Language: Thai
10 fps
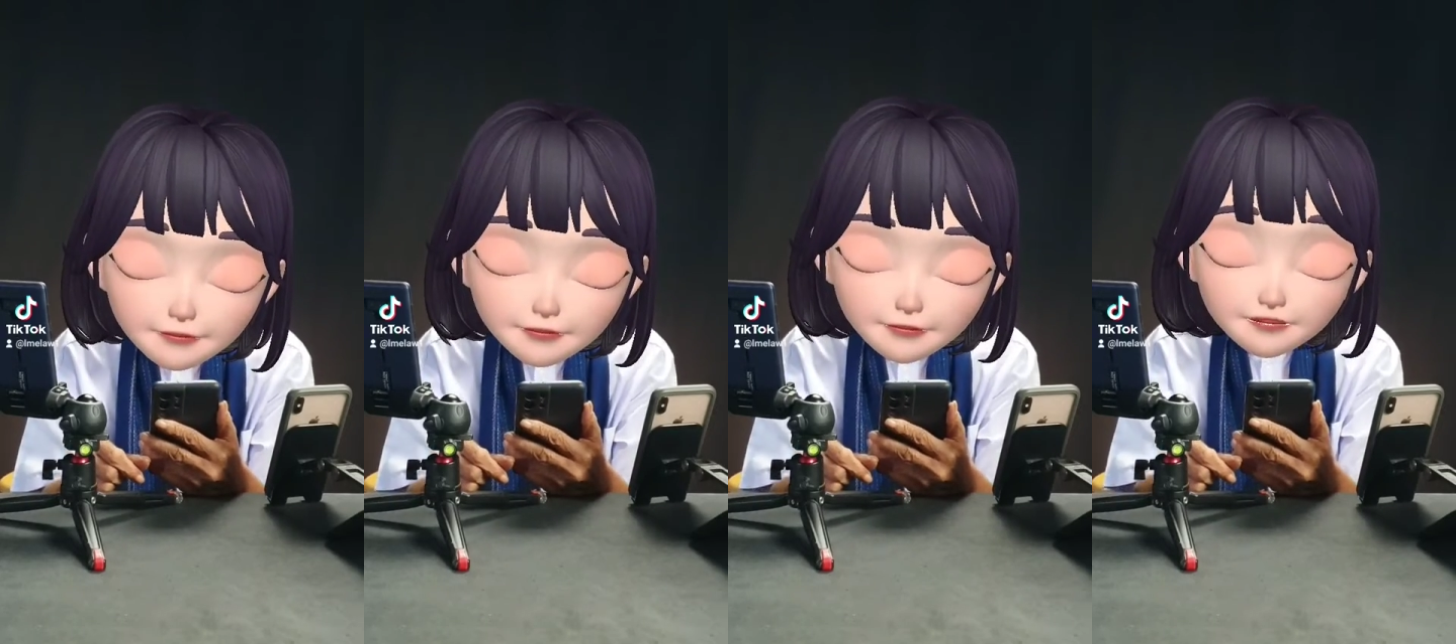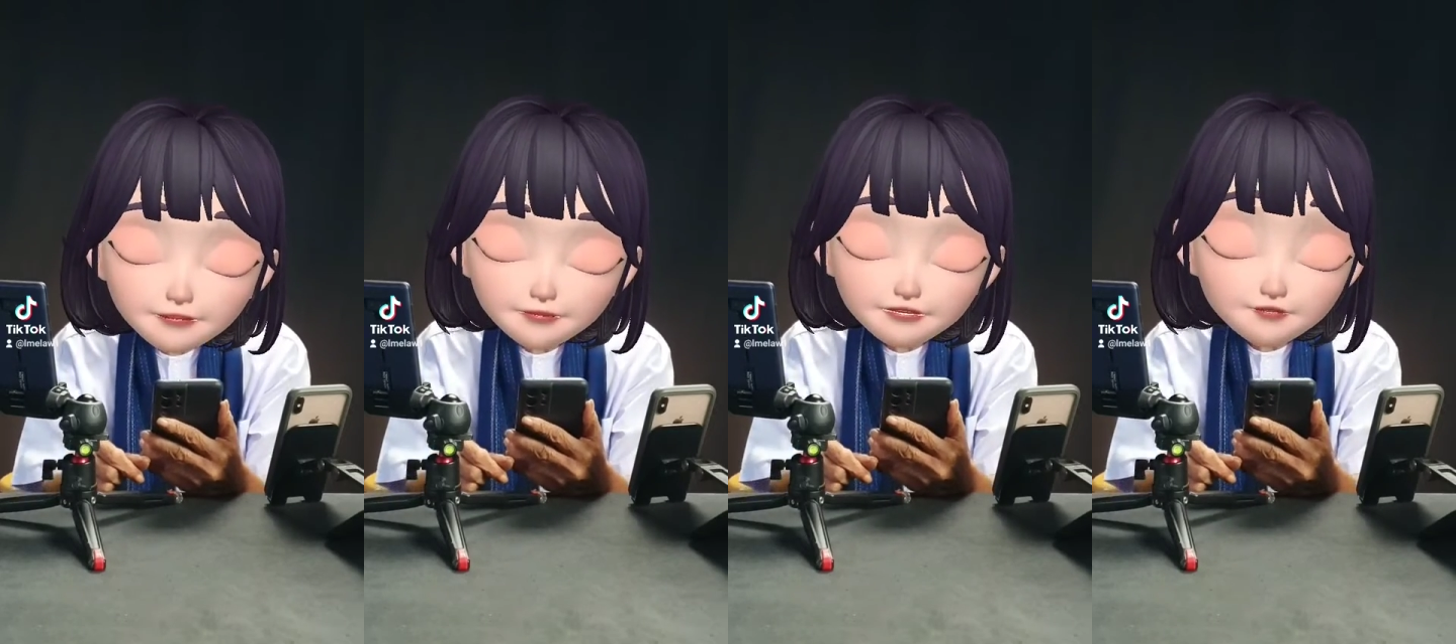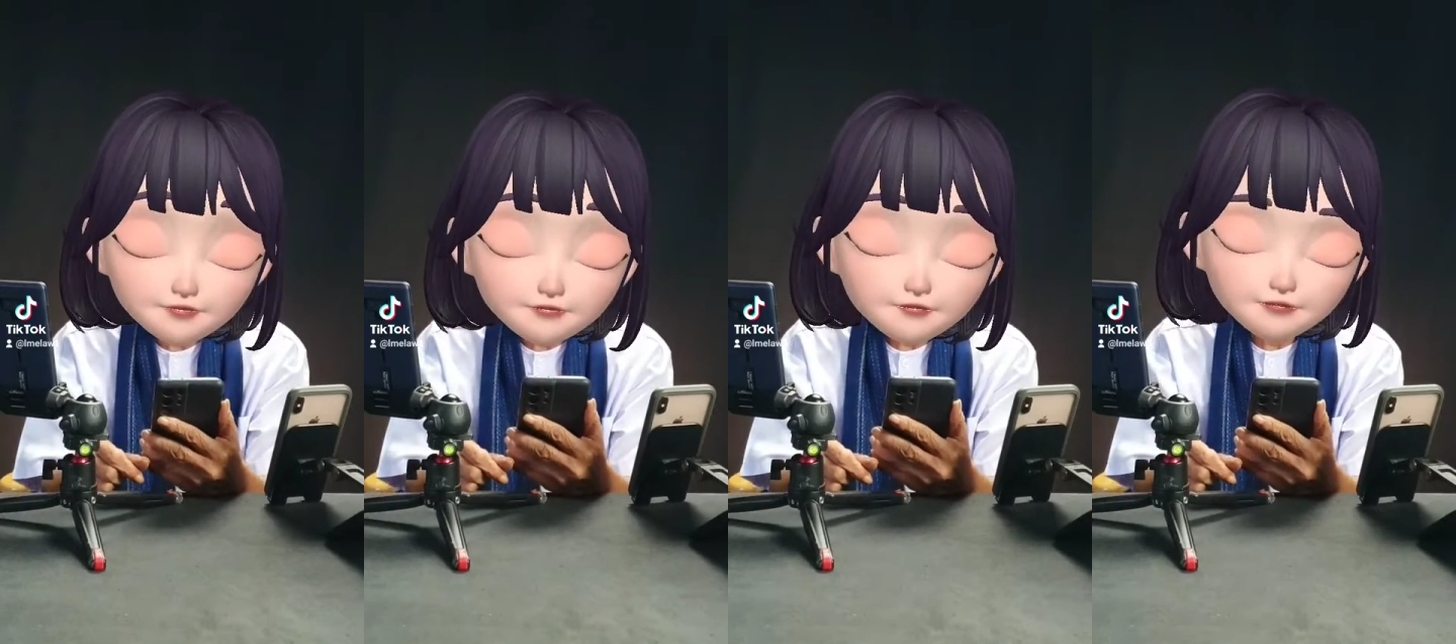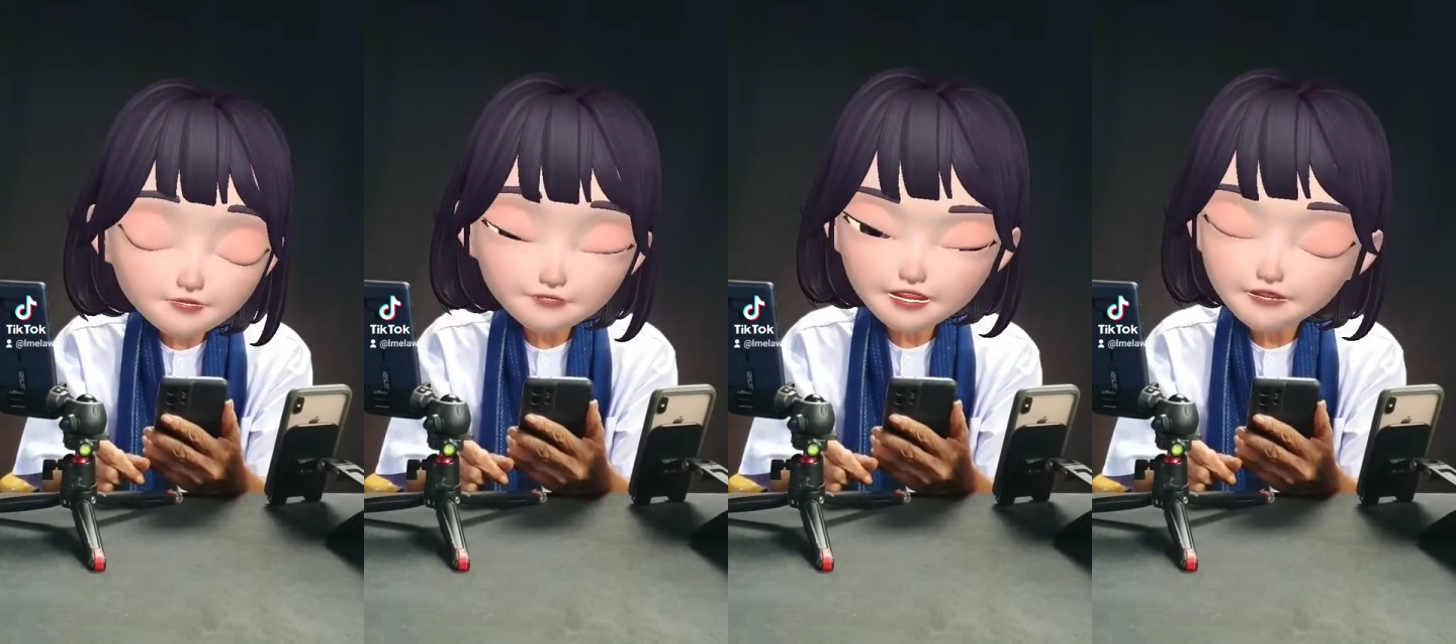แล้วจะเป็นเกี่ยวกับระบบเลื
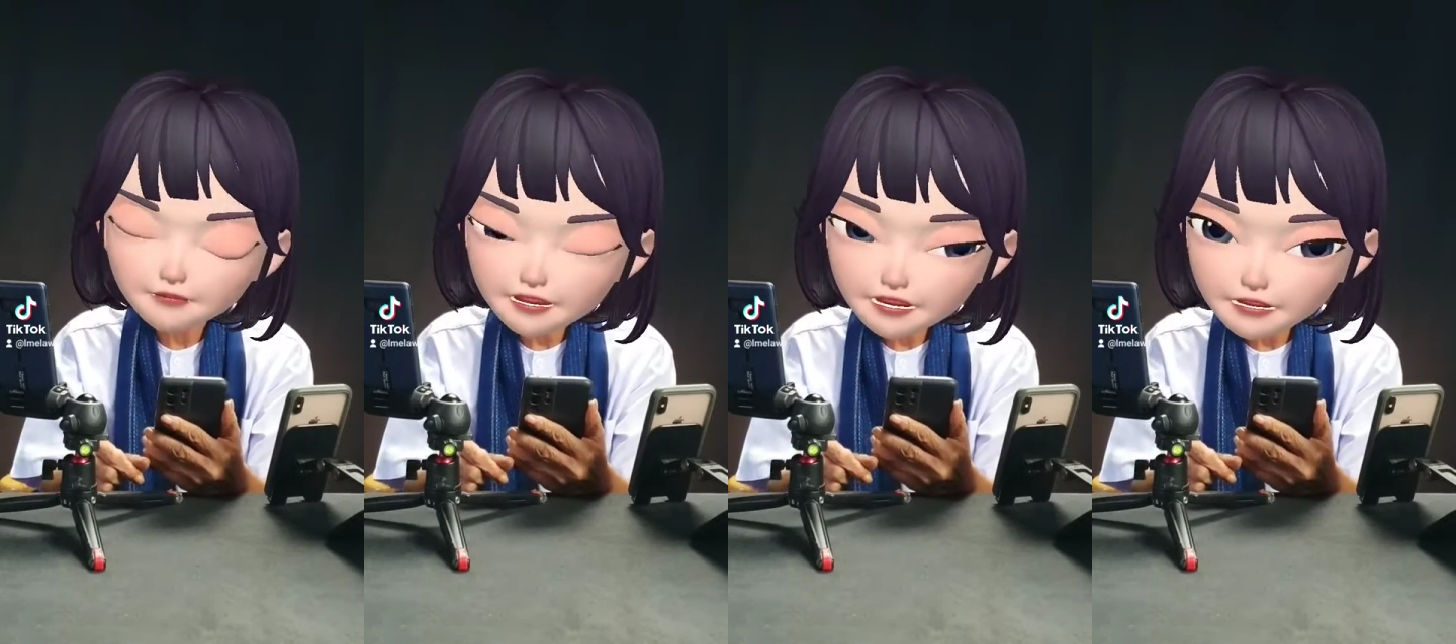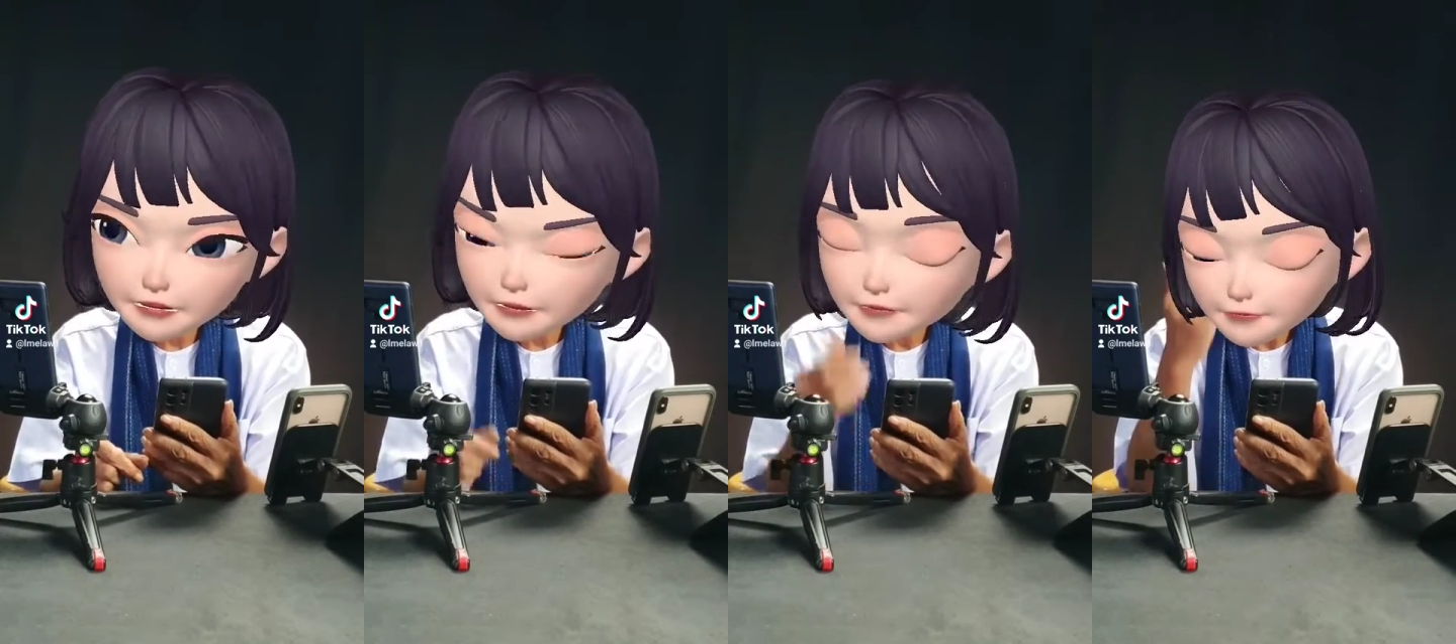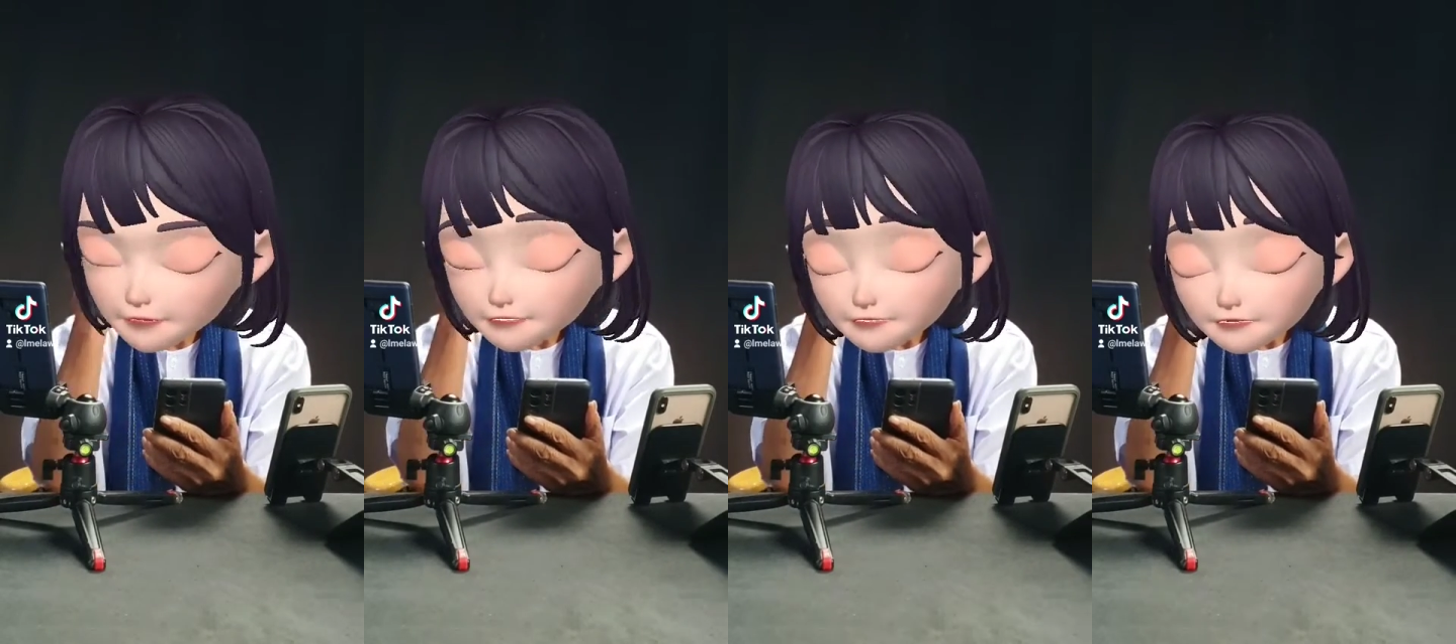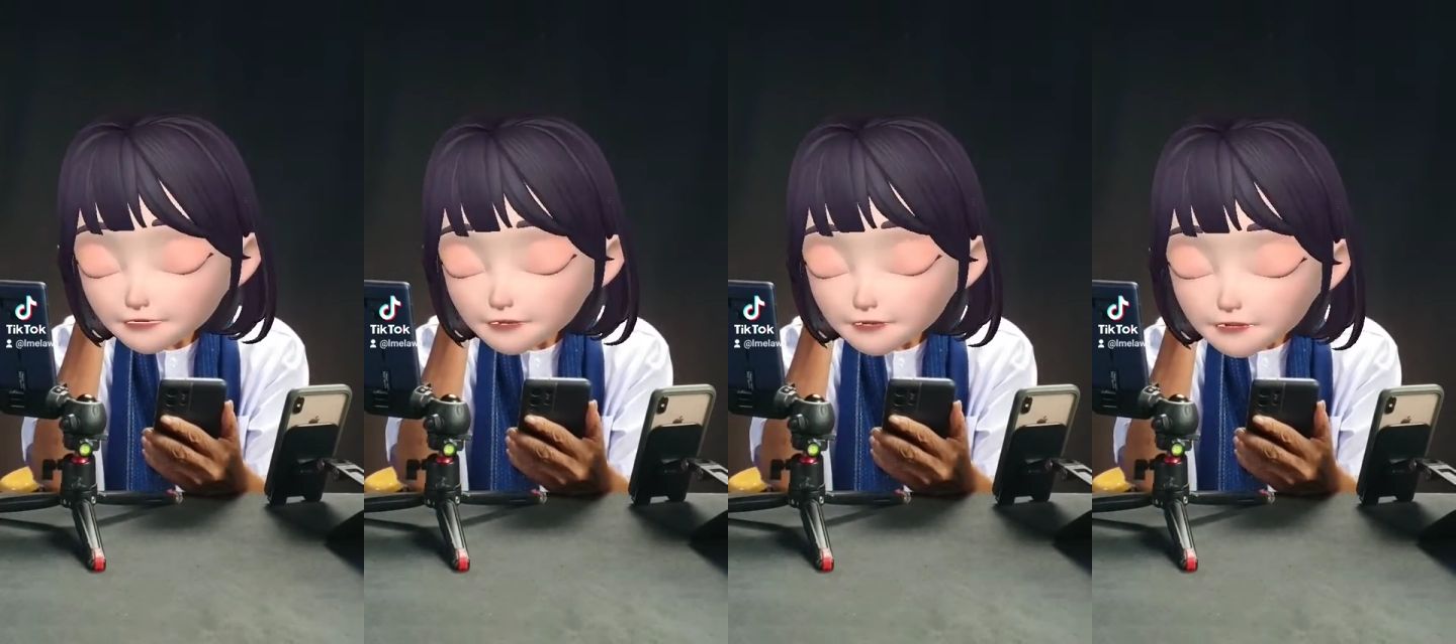อดใช่ไหม
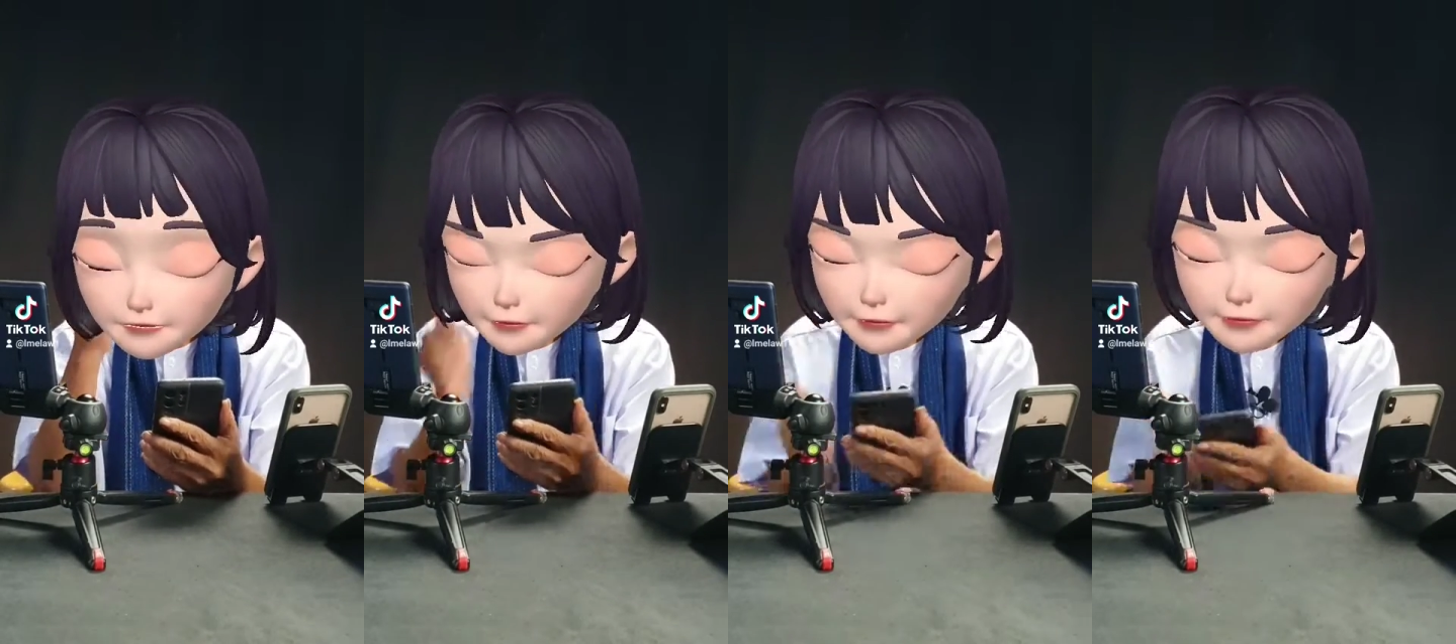โอ้ย